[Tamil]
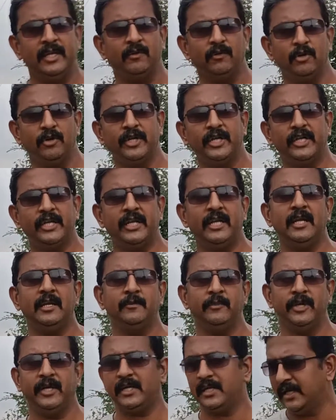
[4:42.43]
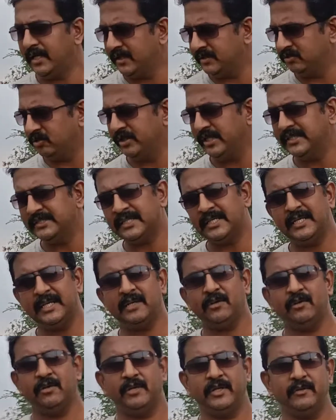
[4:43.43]
எவ்வளோ டிகிரியில் நம்ம ஏறலாம் ஸோ
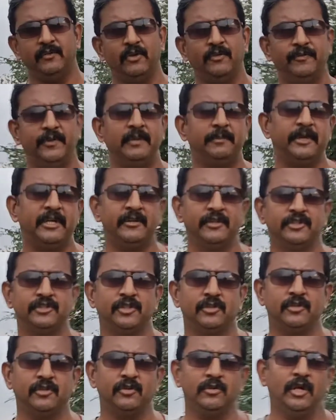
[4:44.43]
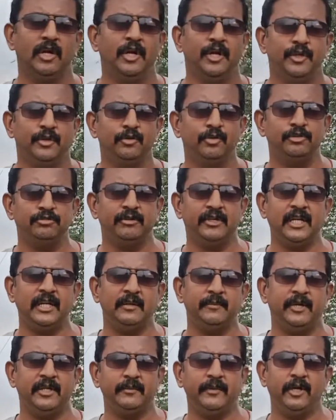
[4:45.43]
டீசலில் எவ்வளோ ஃபில் பண்ணி வச்சுருக்கணும்
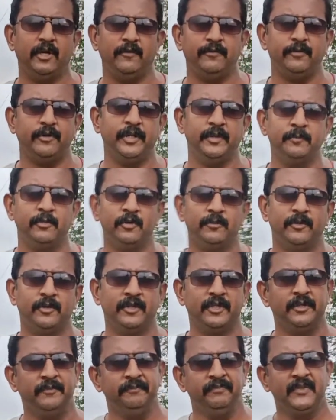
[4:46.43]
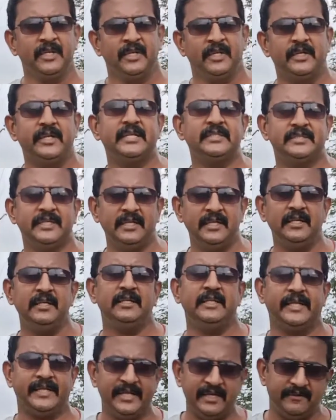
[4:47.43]
யூஸ்வலாக நம்ம இது மாதிரி ஆஃப் ரோடிங் போகும்போது டீசல்
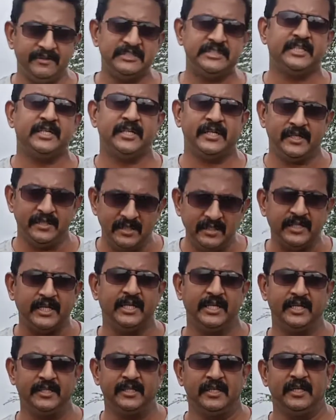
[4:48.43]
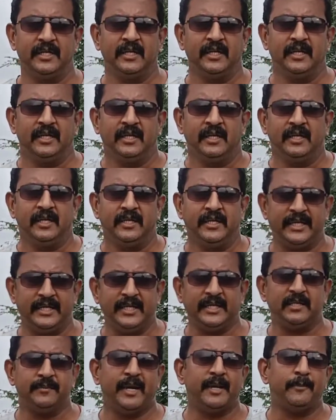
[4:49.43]
நிறையா வச்சுக்கிட்டுறது நல்லது
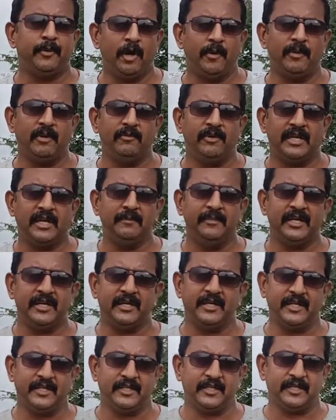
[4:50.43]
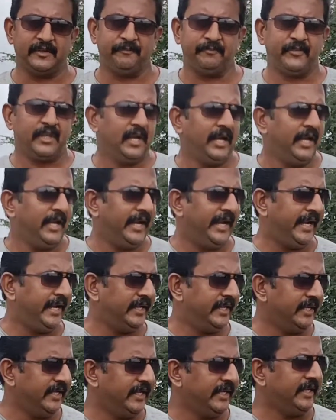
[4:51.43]
ஏன்னா இது மாதிரி ப்ராப்ளம் வராமல் இருக்கிறதுக்கு
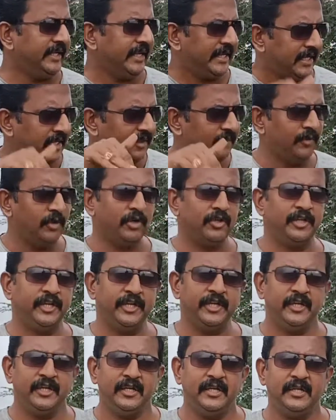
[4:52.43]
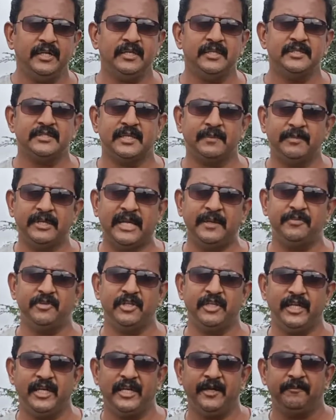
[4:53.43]
அண்டு இறங்கும் போது
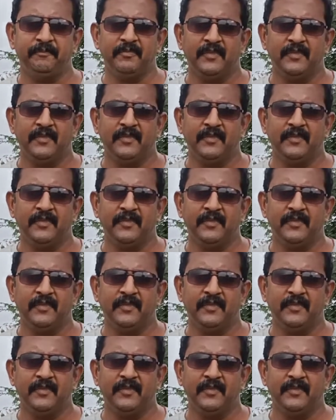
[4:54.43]
சம்டைம்ஸ் இந்த